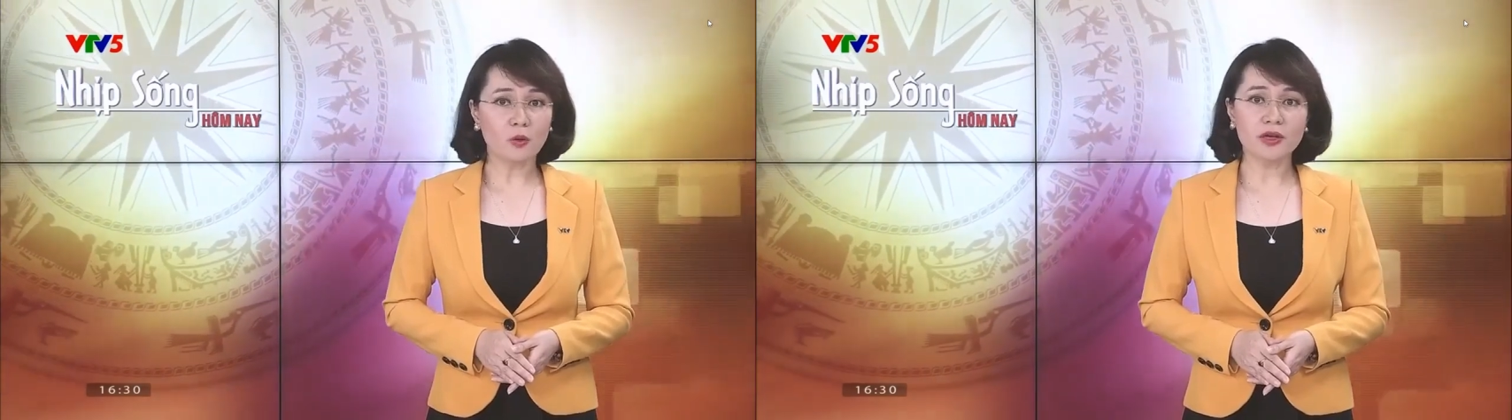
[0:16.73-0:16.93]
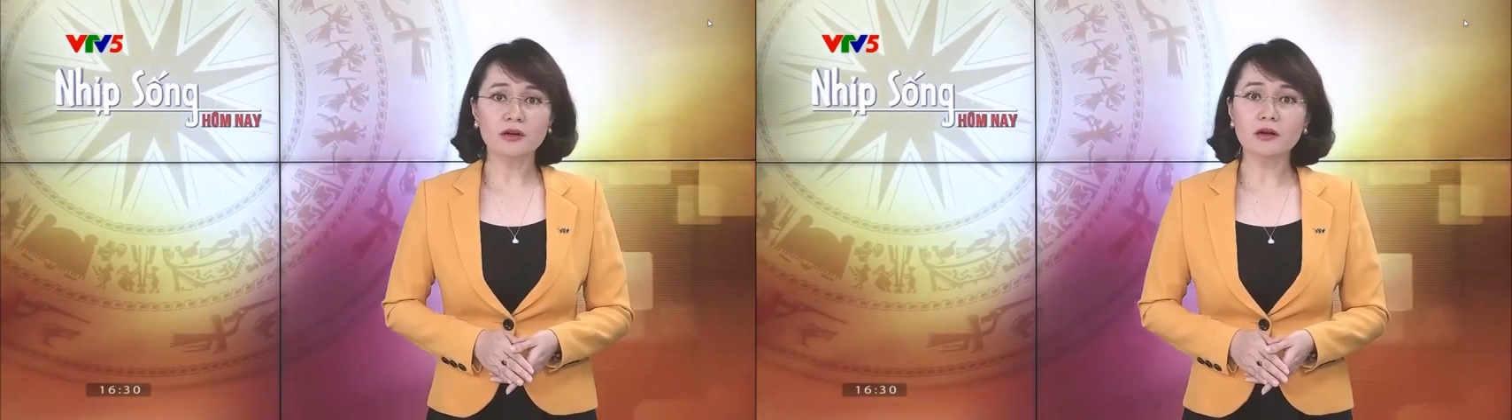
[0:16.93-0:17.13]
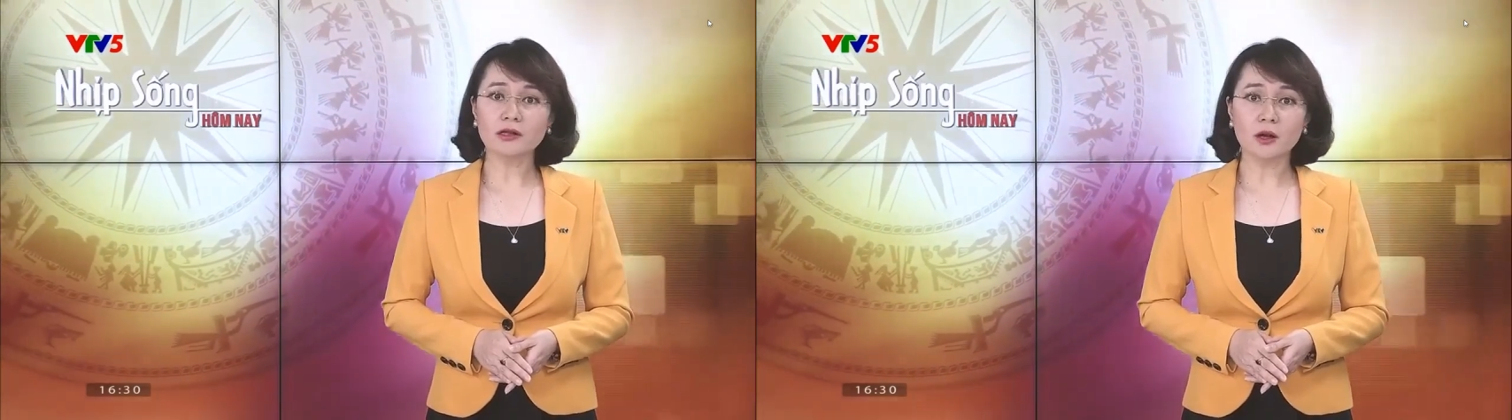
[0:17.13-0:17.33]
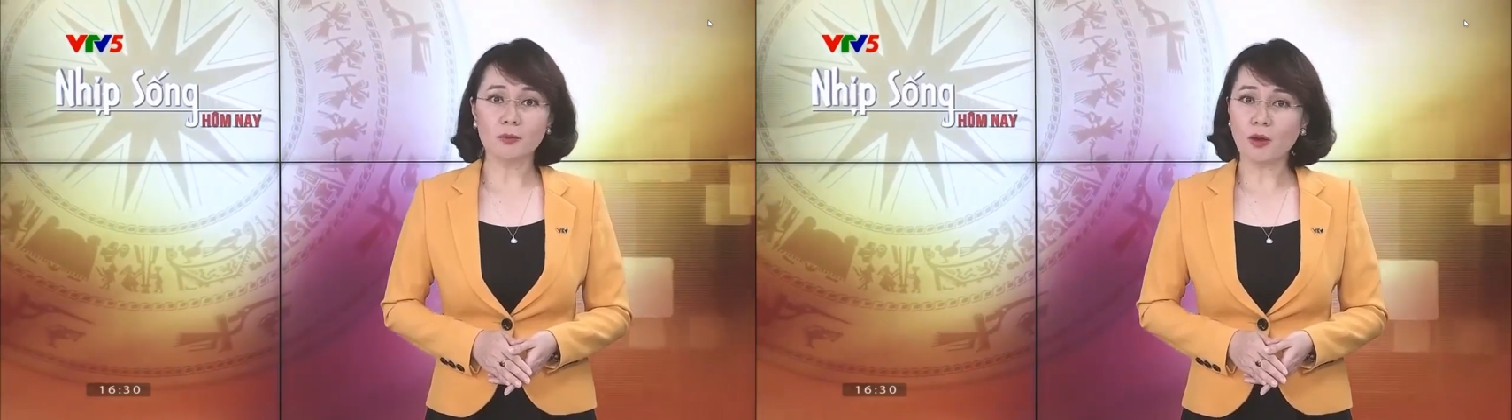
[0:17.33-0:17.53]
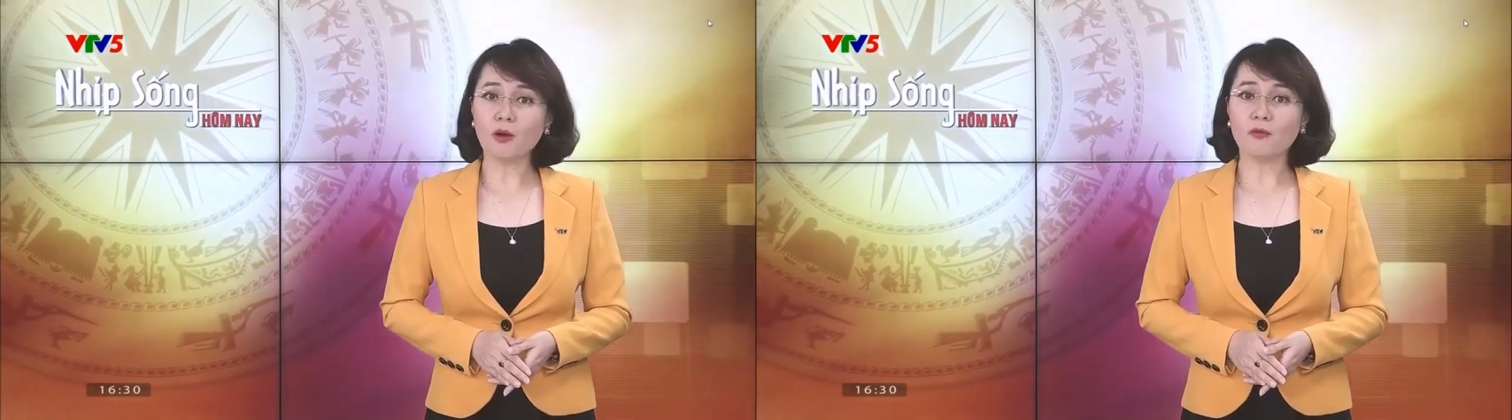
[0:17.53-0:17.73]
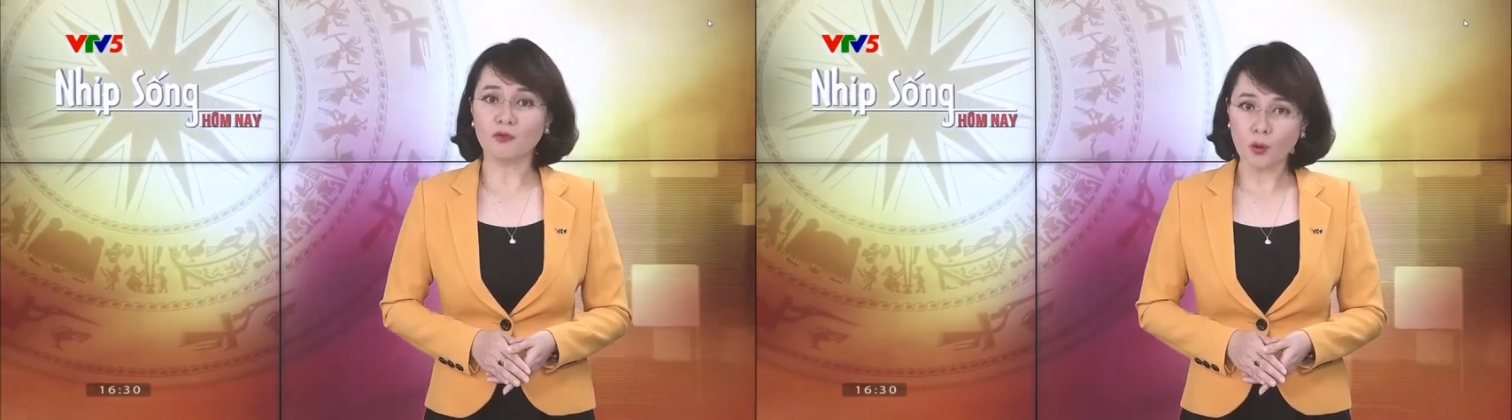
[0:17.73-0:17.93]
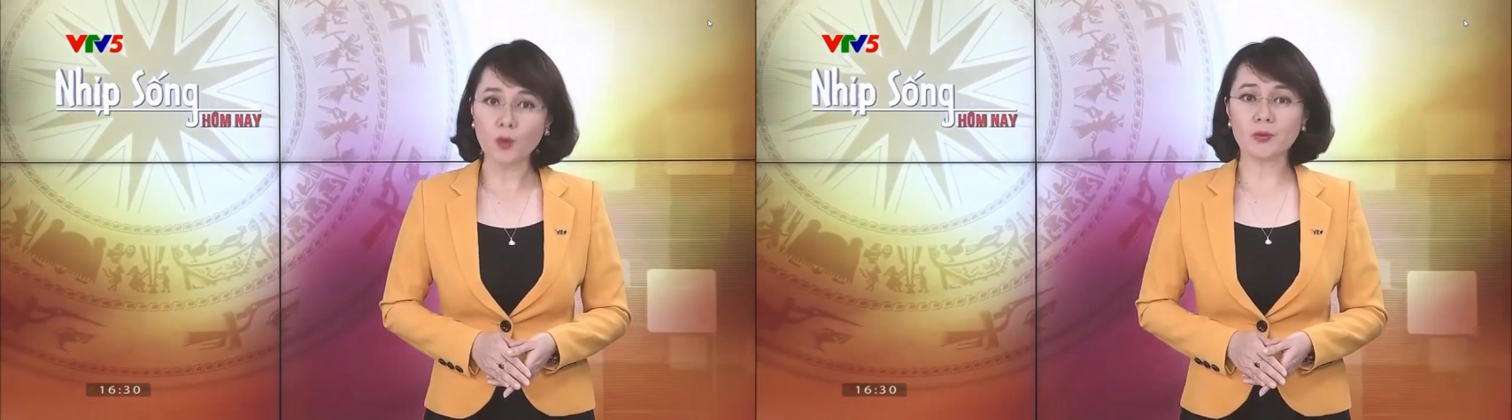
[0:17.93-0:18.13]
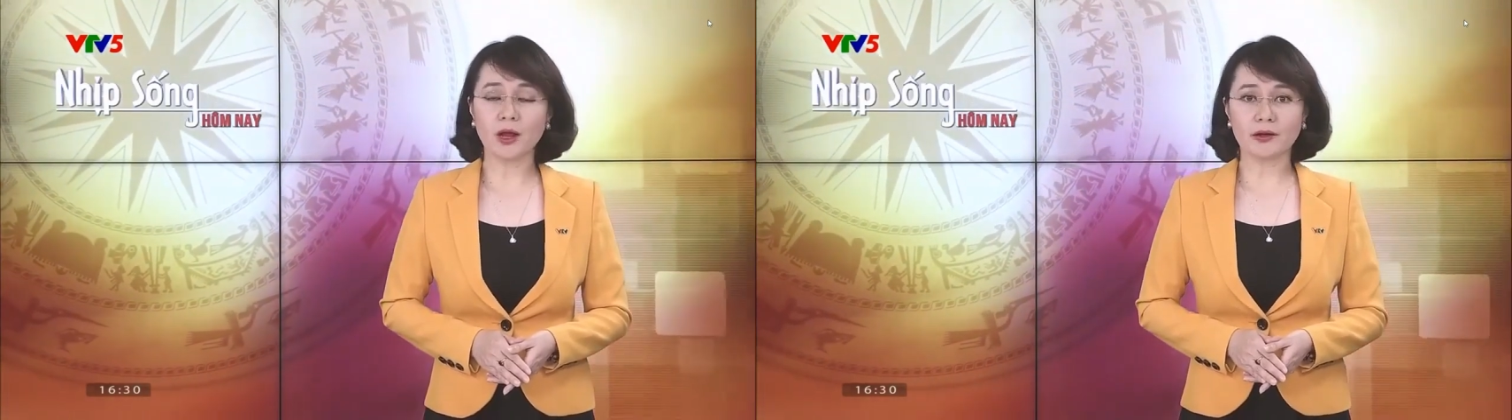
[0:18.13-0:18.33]
của những người thợ mỏ vô
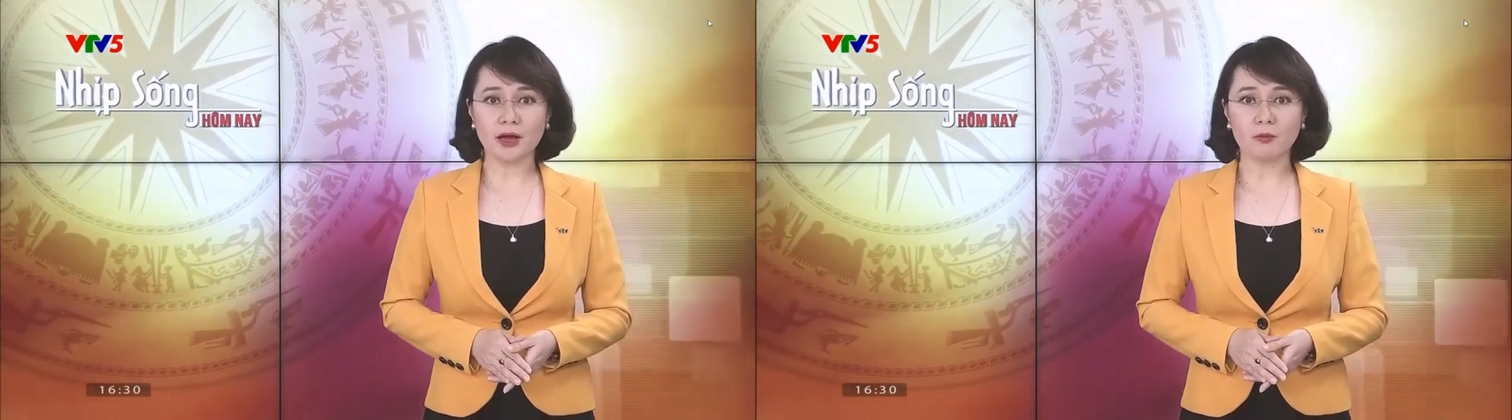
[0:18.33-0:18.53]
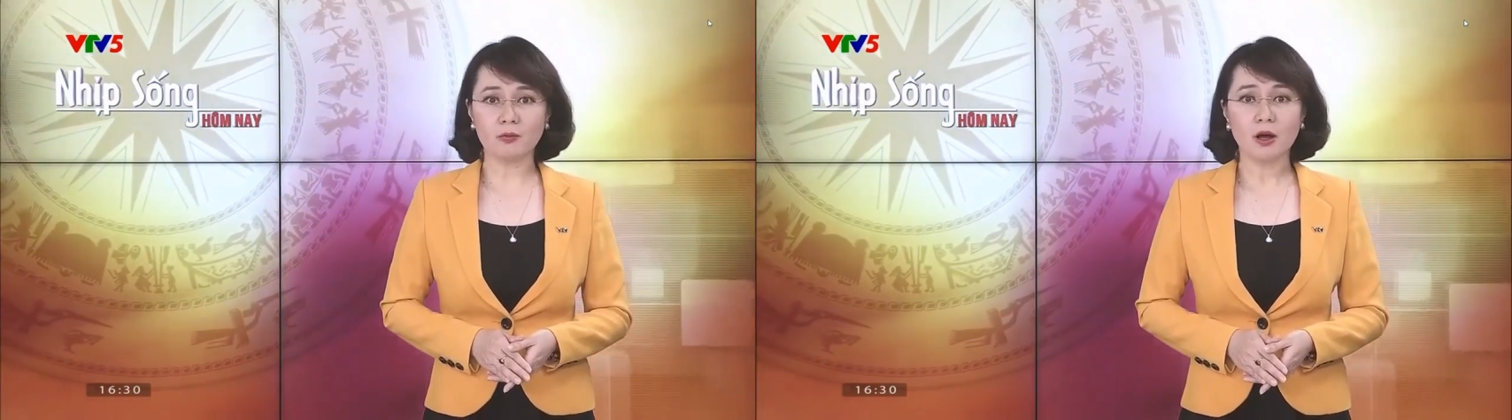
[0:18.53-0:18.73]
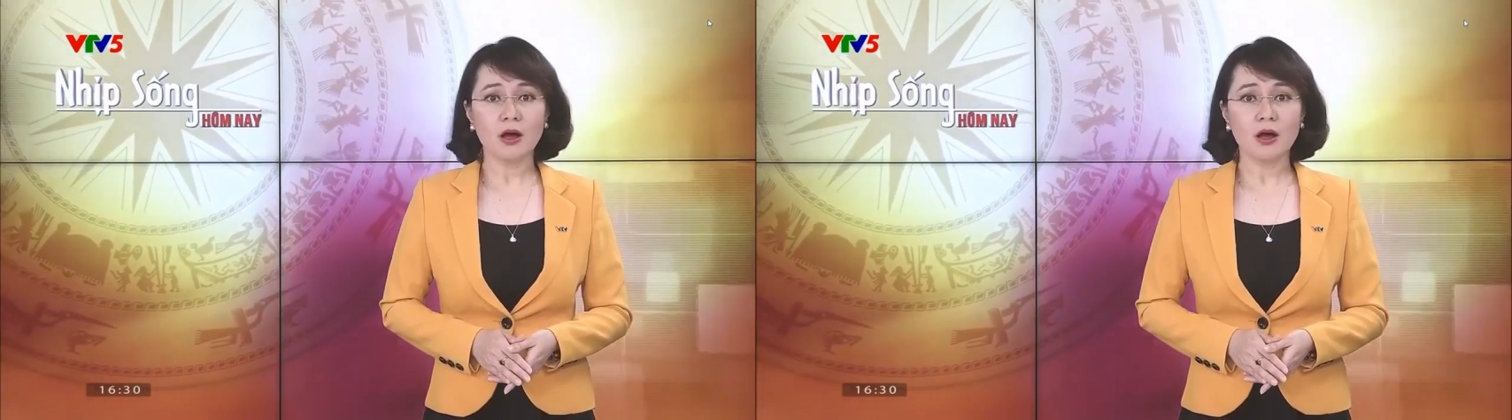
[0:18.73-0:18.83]
cùng nặng nhọc